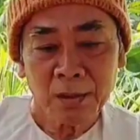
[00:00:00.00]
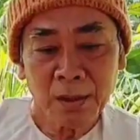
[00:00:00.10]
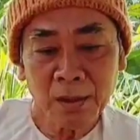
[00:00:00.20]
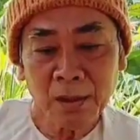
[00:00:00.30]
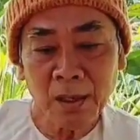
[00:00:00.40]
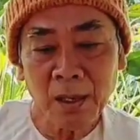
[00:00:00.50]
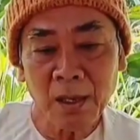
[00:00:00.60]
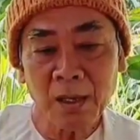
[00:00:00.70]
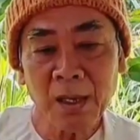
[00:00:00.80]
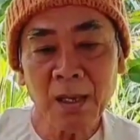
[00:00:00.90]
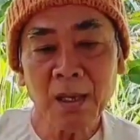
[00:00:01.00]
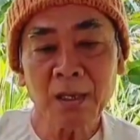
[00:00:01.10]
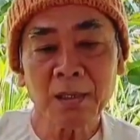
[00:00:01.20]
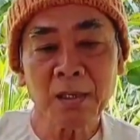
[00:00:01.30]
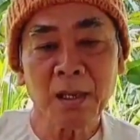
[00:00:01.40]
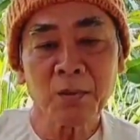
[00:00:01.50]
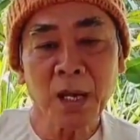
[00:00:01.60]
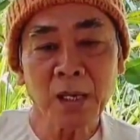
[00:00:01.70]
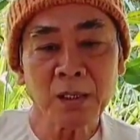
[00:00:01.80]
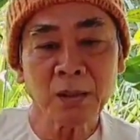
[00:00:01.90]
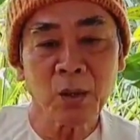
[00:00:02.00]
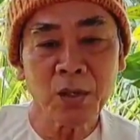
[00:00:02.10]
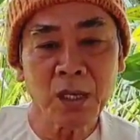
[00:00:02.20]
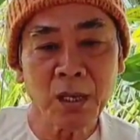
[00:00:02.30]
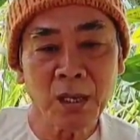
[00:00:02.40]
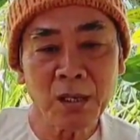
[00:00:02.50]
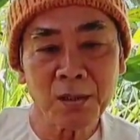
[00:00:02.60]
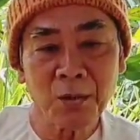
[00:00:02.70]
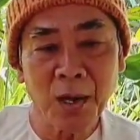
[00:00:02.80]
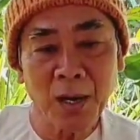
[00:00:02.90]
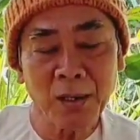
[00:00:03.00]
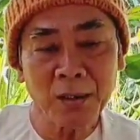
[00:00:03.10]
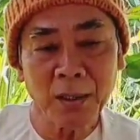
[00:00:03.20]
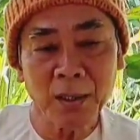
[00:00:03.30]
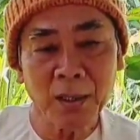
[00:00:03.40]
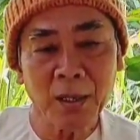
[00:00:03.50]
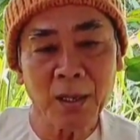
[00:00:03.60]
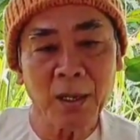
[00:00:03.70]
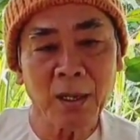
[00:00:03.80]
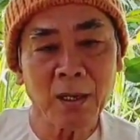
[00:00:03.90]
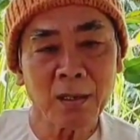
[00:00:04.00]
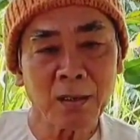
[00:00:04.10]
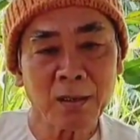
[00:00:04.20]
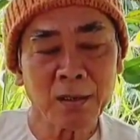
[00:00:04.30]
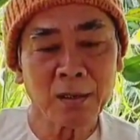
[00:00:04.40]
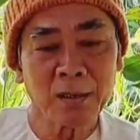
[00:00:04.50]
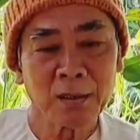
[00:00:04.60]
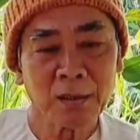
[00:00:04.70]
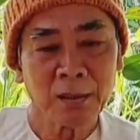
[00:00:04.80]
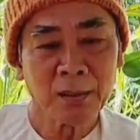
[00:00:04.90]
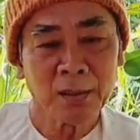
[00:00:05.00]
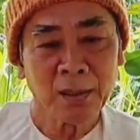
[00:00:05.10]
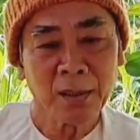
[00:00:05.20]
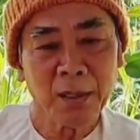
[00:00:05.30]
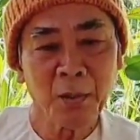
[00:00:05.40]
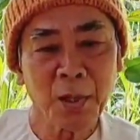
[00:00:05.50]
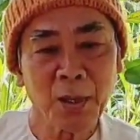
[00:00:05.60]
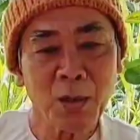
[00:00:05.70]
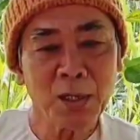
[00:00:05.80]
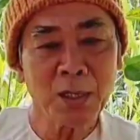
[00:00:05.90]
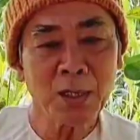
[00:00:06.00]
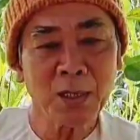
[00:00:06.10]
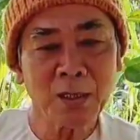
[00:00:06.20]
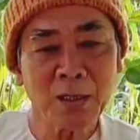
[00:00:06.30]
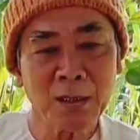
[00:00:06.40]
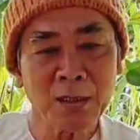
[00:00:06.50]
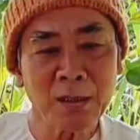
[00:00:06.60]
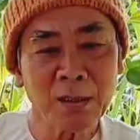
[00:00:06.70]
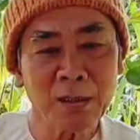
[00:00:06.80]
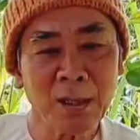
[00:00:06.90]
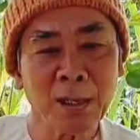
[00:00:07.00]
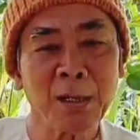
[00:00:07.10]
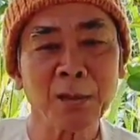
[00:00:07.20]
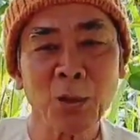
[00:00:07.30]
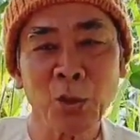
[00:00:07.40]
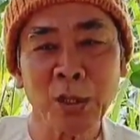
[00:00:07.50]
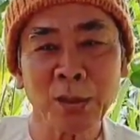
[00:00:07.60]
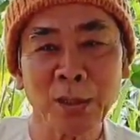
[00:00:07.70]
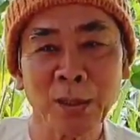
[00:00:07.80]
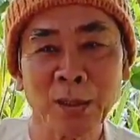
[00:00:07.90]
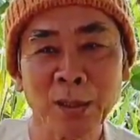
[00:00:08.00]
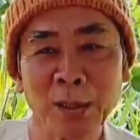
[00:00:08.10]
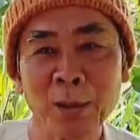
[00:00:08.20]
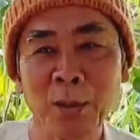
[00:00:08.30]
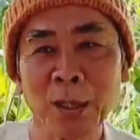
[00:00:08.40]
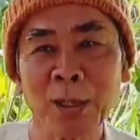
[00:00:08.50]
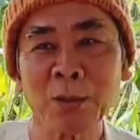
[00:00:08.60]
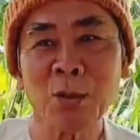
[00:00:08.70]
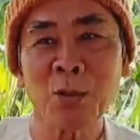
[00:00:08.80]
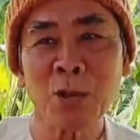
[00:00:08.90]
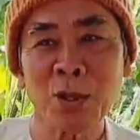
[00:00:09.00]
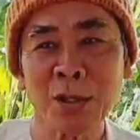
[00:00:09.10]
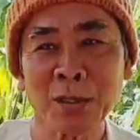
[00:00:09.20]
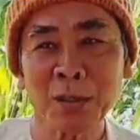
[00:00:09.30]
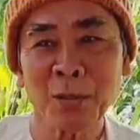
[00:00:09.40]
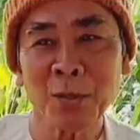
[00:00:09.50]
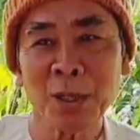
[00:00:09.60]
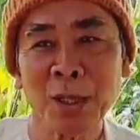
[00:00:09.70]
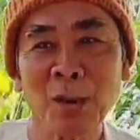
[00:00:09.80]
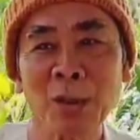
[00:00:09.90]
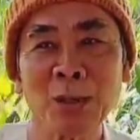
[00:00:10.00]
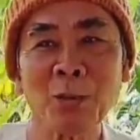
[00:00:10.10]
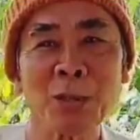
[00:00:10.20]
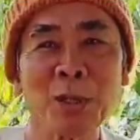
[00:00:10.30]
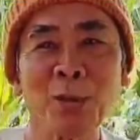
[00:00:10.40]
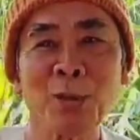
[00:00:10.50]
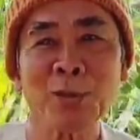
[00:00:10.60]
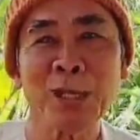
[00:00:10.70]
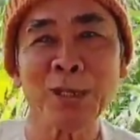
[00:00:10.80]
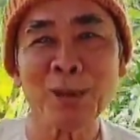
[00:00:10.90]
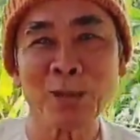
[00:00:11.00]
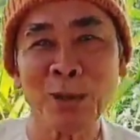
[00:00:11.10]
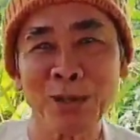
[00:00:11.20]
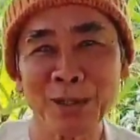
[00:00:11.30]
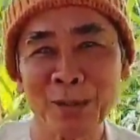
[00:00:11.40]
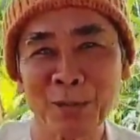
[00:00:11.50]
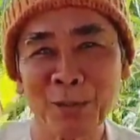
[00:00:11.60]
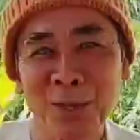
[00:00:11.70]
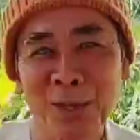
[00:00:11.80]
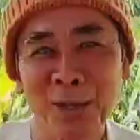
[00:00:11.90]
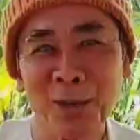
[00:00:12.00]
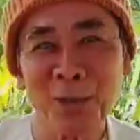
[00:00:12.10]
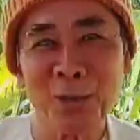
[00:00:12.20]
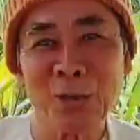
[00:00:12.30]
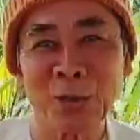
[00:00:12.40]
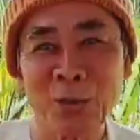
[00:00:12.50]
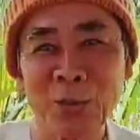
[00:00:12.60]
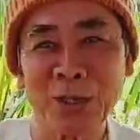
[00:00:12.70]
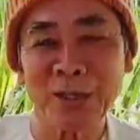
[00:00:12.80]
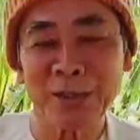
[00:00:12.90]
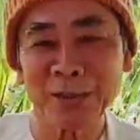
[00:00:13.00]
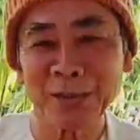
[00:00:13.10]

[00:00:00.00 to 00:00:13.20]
coi như à, cái à, sự động đất ở Thổ Nhĩ Kỳ vừa qua đó thì à, nếu mà nói à, về riêng tôi thì cái điều này tôi không có nói bởi vì nói ra quý vị cũng không có tin đâu nói bây giờ nói qua loài thú đi